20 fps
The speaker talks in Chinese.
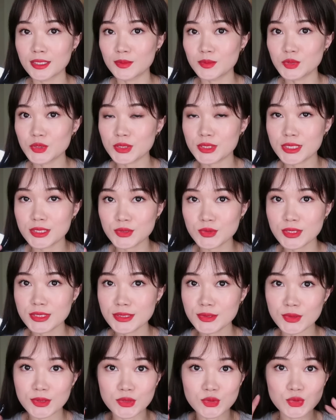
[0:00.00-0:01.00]
你们觉得最
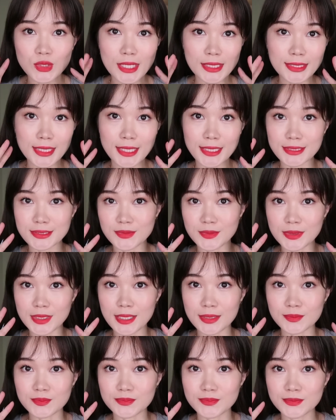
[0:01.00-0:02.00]
近我状态怎么
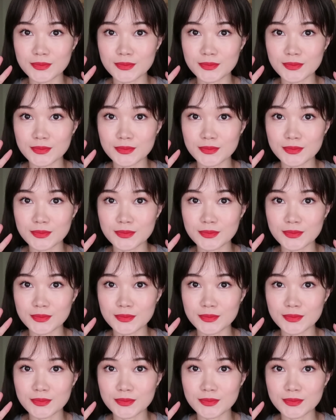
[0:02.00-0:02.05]
样？